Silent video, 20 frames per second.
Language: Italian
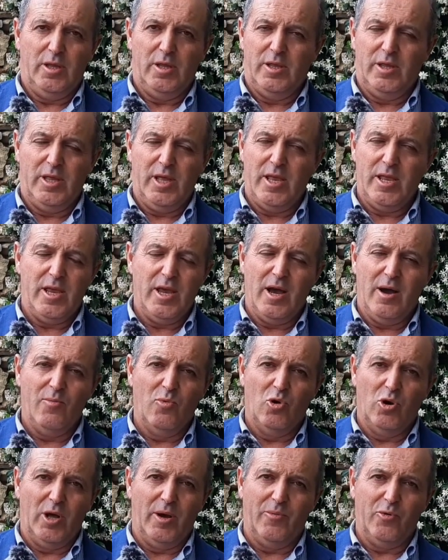
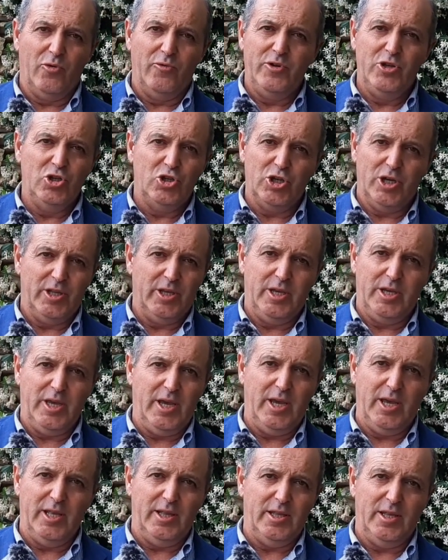Intendiamo quali... la provincia di
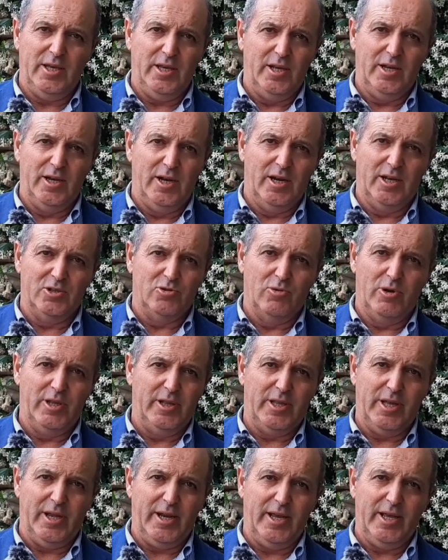Chieti nella sua
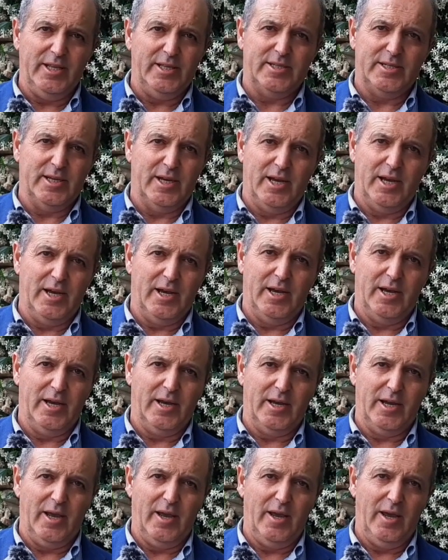interezza
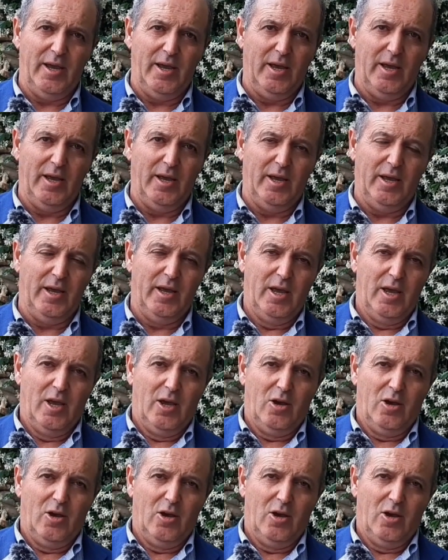eh, che